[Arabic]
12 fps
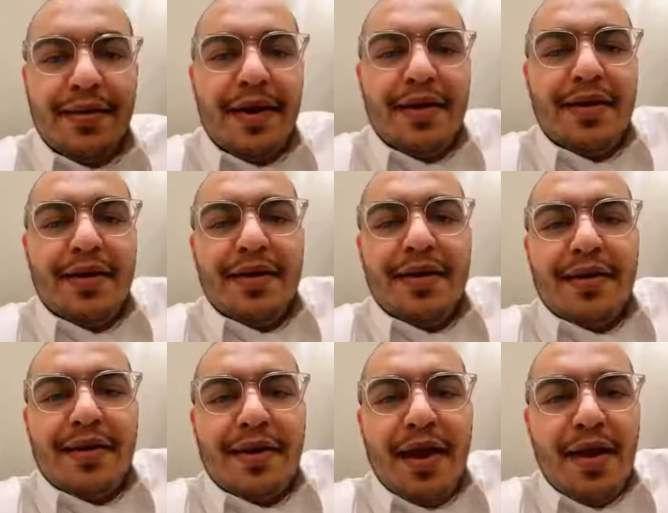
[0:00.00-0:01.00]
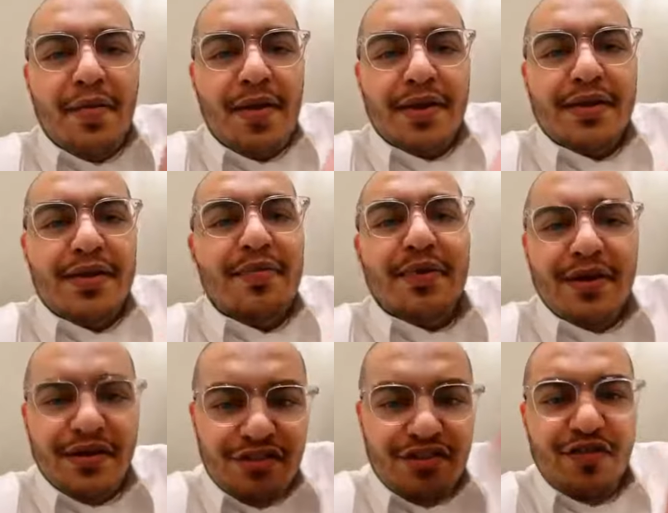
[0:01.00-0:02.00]
يعني كلمة
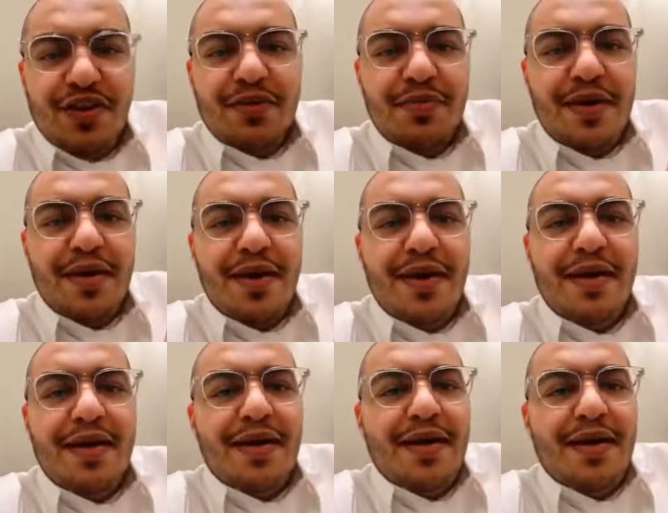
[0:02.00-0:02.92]
يمكن نستفيد منها